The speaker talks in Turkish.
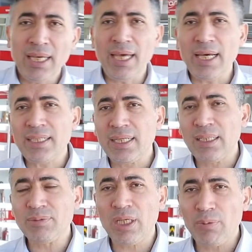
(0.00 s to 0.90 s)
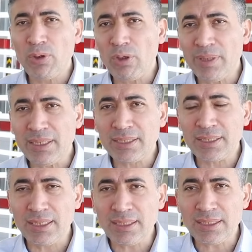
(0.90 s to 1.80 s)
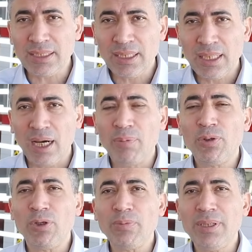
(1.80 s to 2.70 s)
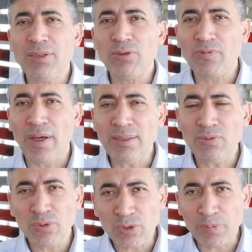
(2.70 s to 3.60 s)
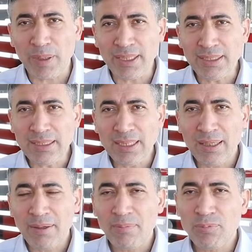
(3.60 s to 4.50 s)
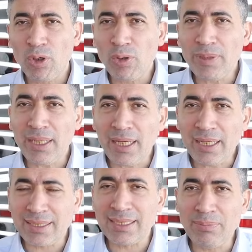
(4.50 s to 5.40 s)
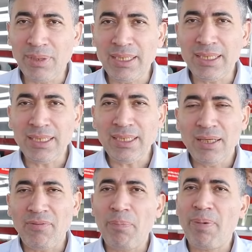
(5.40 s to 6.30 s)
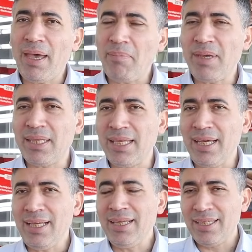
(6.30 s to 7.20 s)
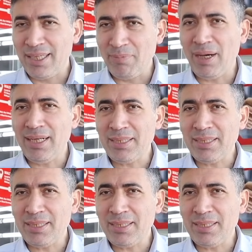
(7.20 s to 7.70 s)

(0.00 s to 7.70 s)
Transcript: Eğer kanalımıza abone olmadıysanız abone olmayı lütfen unutmayın. Yorumlara katılmayı ve beğenmeyi de ihmal